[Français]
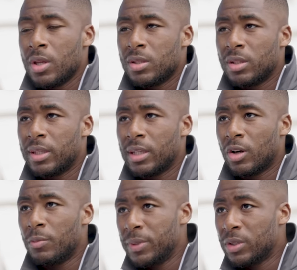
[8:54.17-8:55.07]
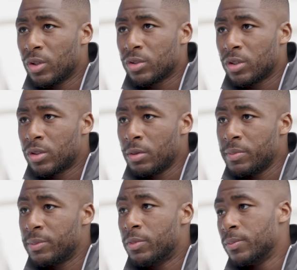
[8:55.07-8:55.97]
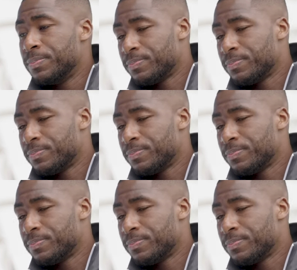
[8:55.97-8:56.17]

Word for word: c'était rempli de temps en temps, mais bon,